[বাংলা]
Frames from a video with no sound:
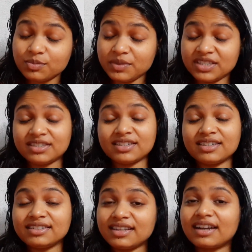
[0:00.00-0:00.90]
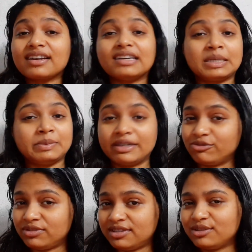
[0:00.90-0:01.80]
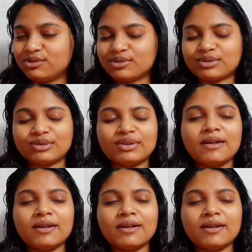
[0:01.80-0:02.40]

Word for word: স্পেশাল তারকাটা মানুষদের জন্য